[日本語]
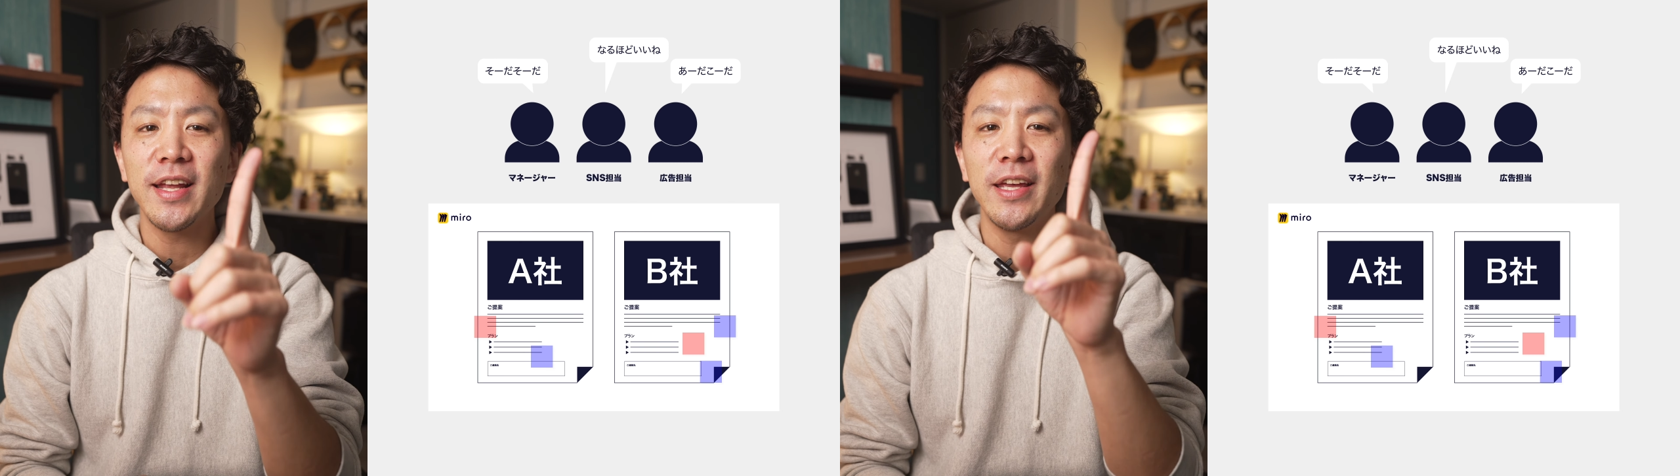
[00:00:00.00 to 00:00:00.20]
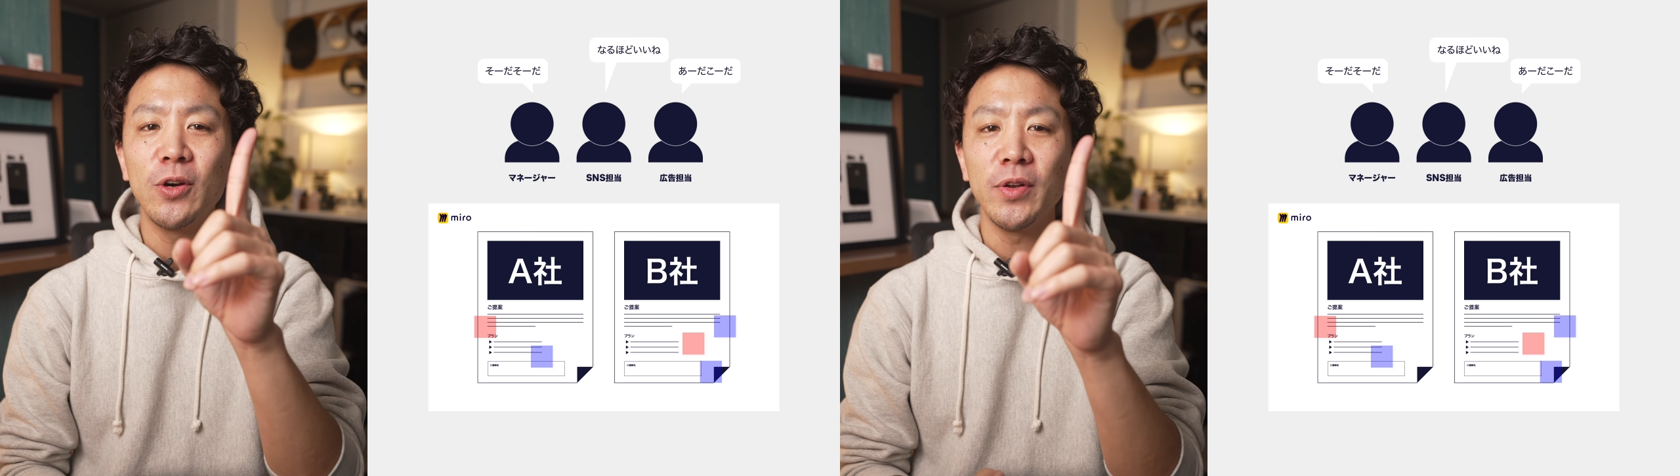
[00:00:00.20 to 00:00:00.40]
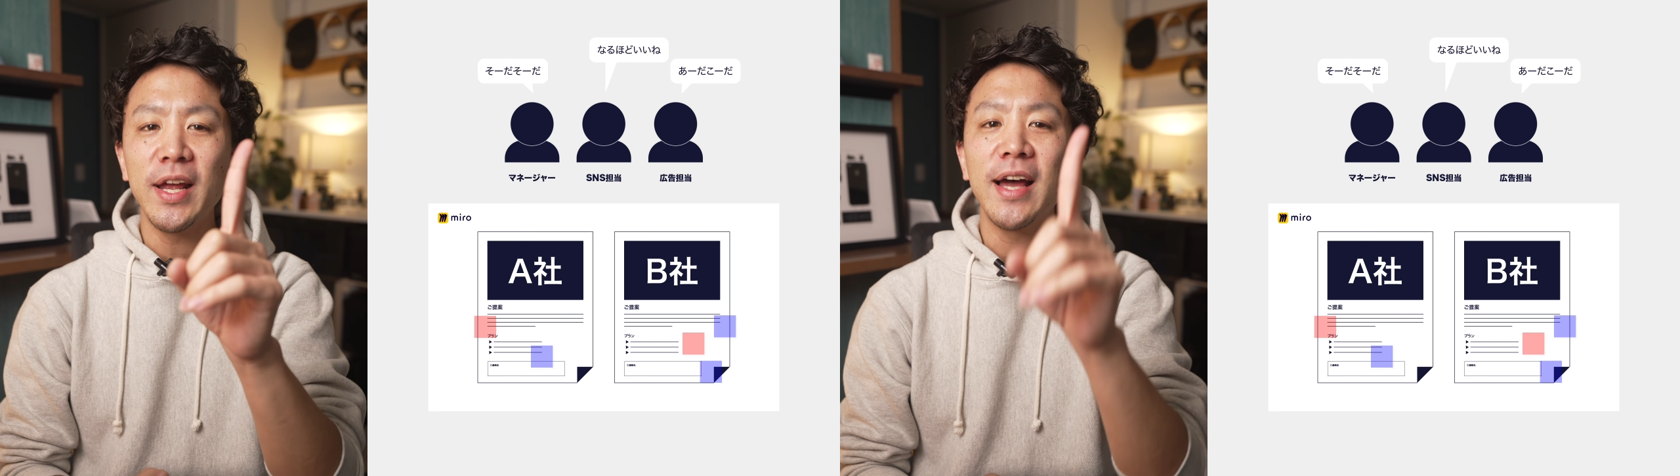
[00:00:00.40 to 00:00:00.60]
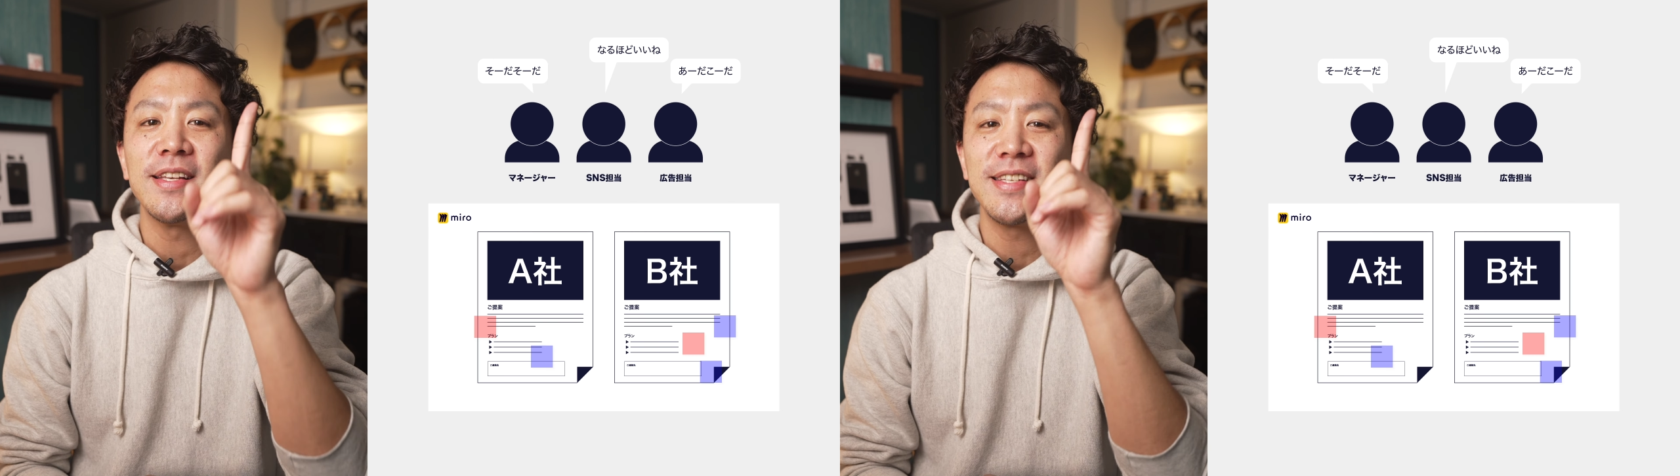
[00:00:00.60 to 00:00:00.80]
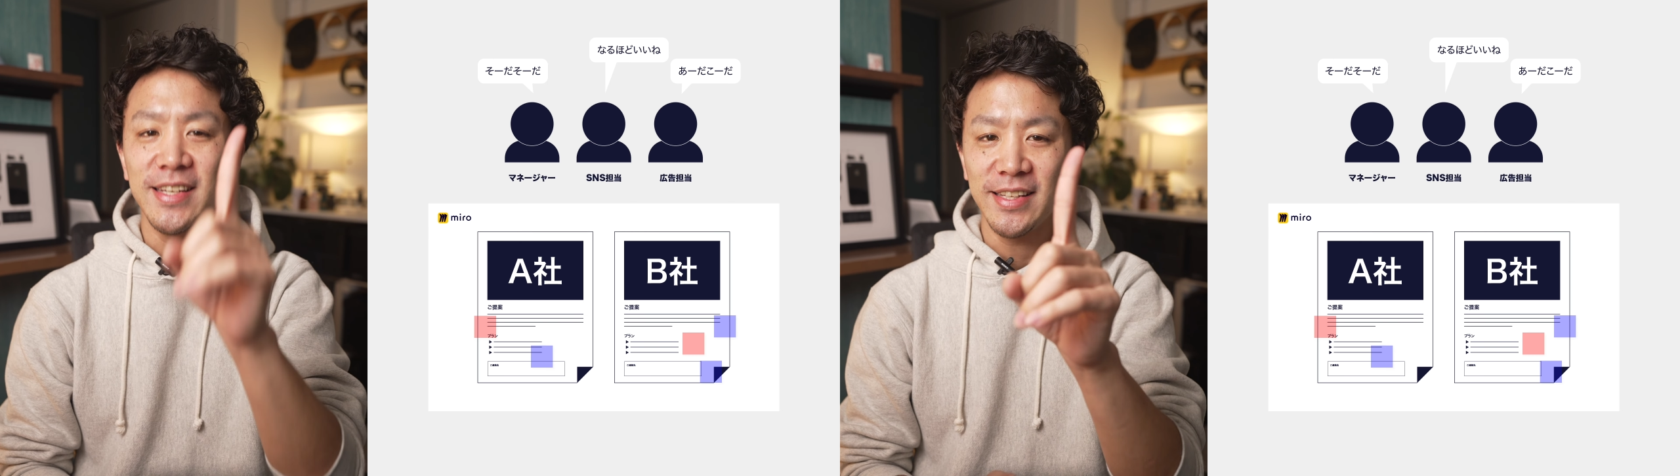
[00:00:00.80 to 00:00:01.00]
ないような
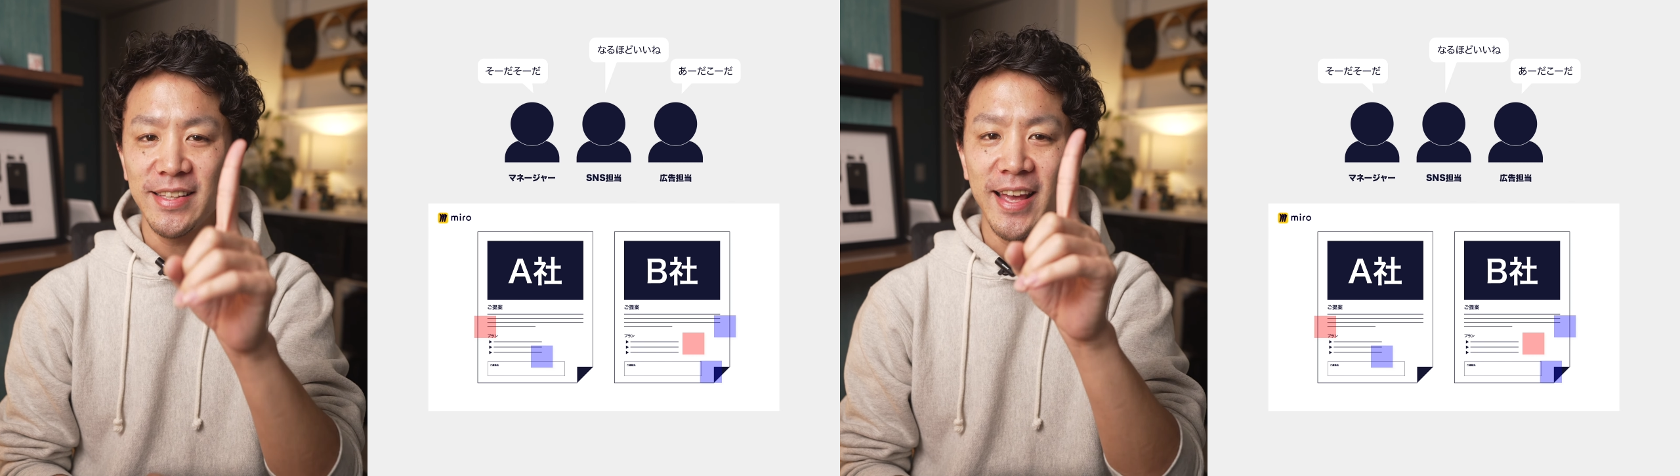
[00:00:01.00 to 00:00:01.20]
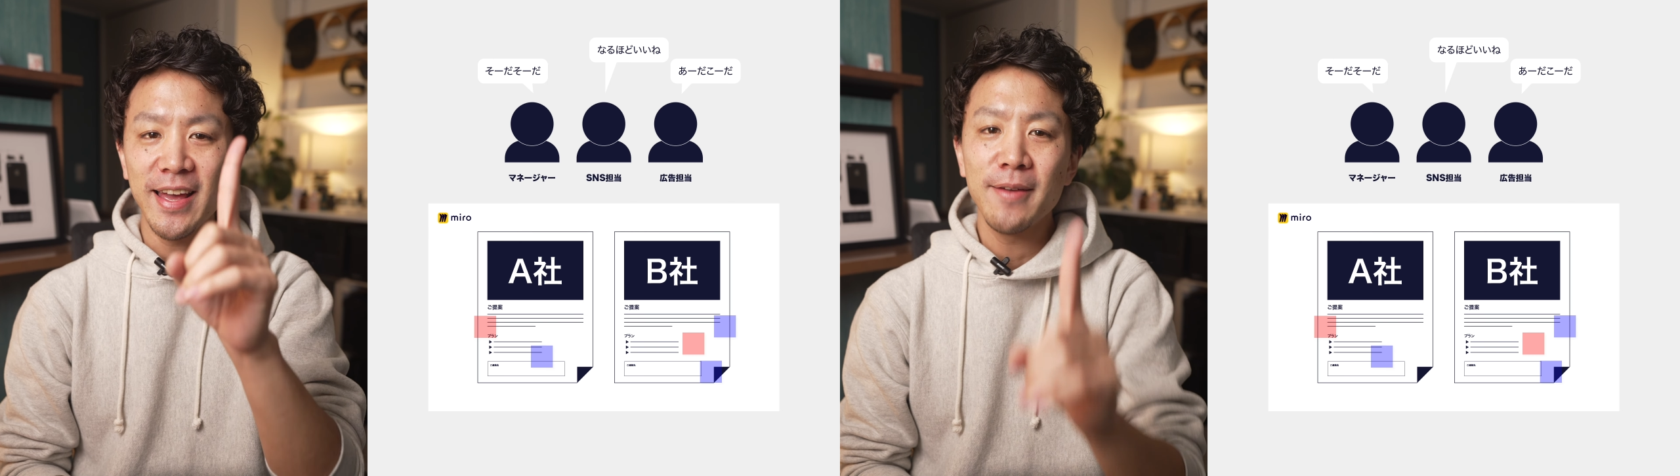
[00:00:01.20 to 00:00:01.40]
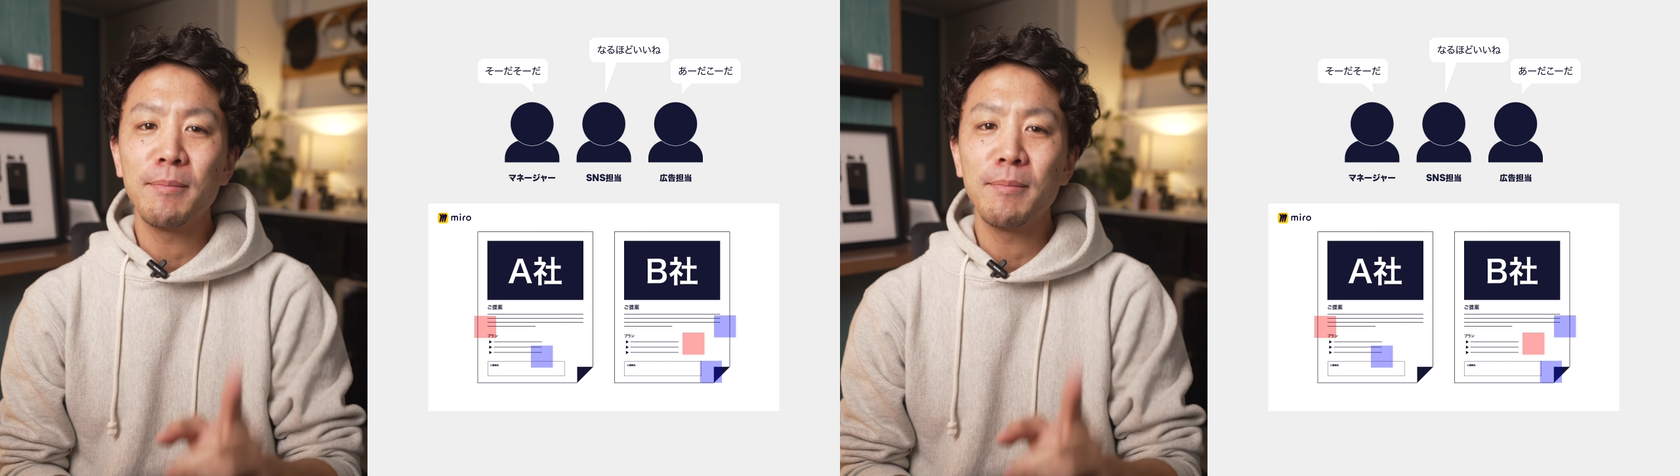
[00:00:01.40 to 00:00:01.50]
シーンって、